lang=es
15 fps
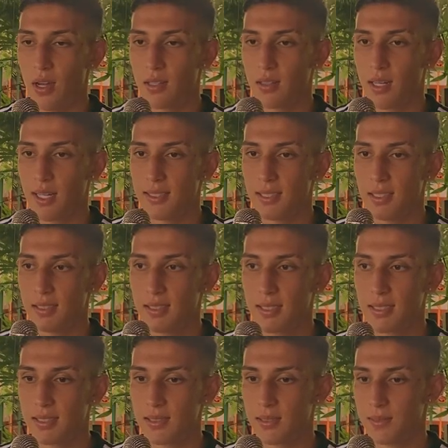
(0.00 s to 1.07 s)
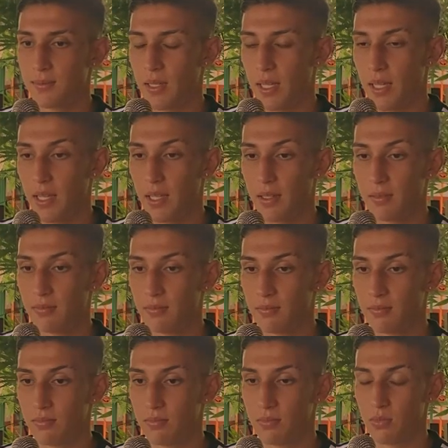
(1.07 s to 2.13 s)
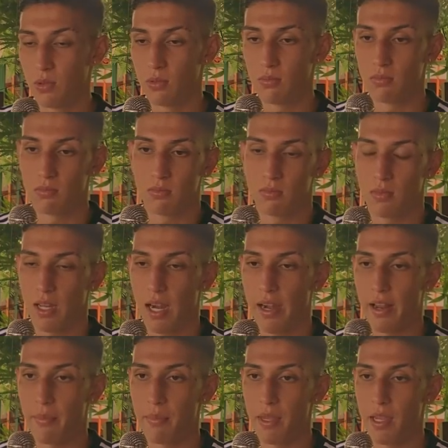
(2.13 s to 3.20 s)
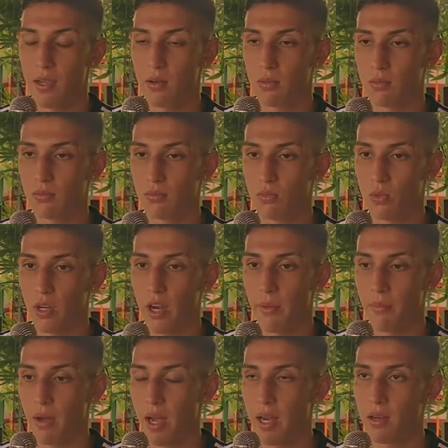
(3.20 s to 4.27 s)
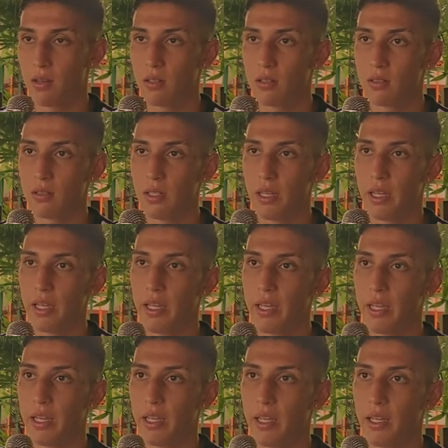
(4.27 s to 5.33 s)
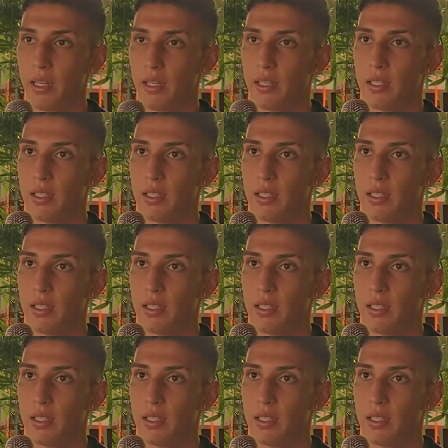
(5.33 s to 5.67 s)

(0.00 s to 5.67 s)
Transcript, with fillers: Andrés es eh, un gran amigo, un, hermano, eh,